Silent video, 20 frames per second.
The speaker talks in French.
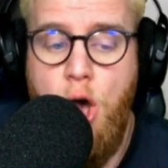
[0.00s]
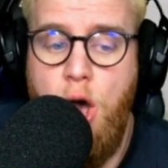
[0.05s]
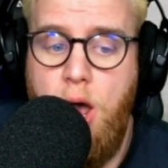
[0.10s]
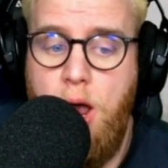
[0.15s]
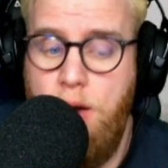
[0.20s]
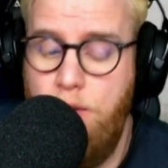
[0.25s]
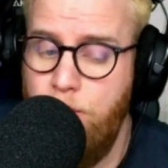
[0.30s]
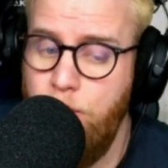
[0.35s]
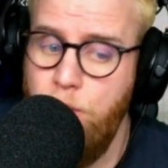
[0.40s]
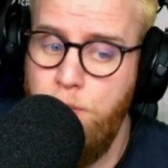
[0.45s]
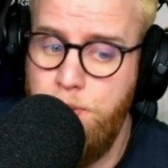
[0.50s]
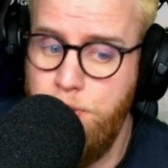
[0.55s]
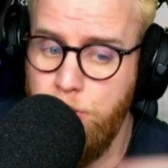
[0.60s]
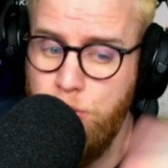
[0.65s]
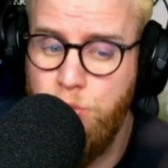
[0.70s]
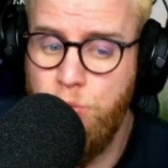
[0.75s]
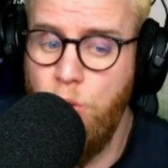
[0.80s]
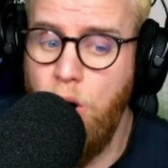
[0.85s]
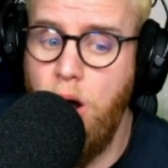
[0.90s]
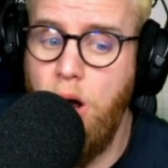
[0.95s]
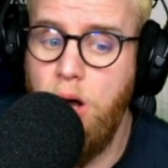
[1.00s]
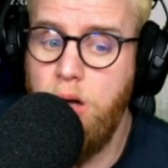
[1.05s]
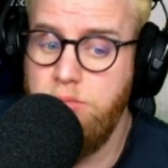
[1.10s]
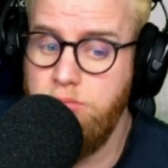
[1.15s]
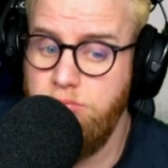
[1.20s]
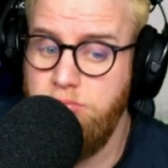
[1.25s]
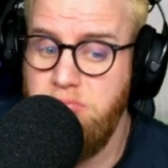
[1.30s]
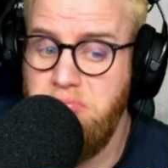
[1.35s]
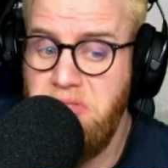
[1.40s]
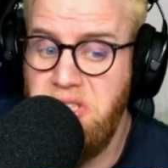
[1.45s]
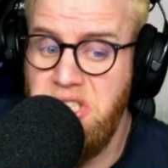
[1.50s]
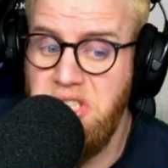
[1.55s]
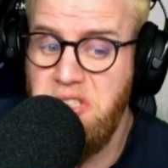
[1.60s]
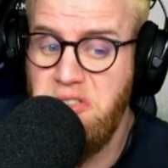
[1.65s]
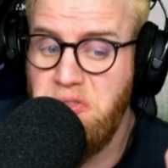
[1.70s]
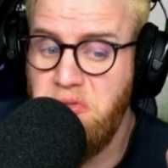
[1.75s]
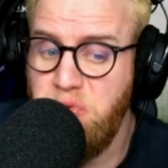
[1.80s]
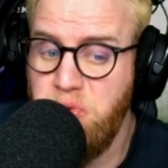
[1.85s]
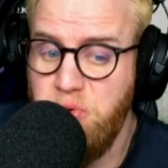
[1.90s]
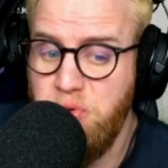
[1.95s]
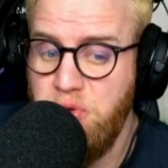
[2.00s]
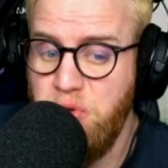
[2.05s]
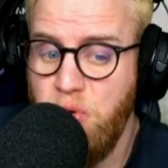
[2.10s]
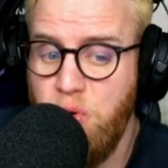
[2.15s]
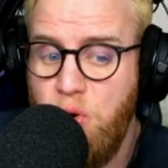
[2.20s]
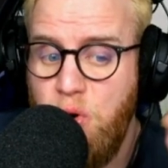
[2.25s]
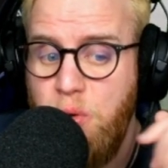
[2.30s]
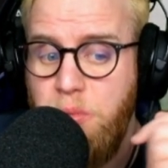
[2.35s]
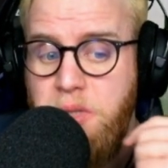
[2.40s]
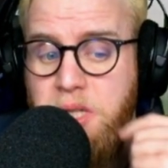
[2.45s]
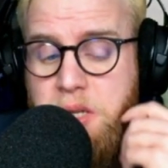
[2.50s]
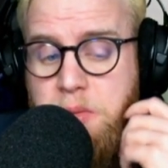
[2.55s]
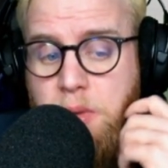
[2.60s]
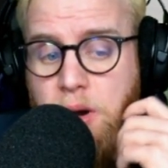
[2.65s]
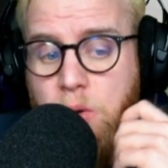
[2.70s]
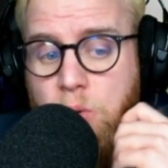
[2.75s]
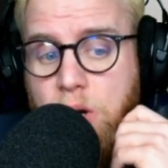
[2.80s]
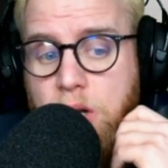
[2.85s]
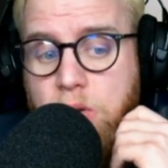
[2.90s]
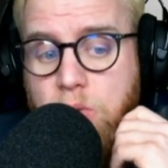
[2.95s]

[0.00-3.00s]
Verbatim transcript: elle vaut plus ou moins 10-12 euros en minimal war,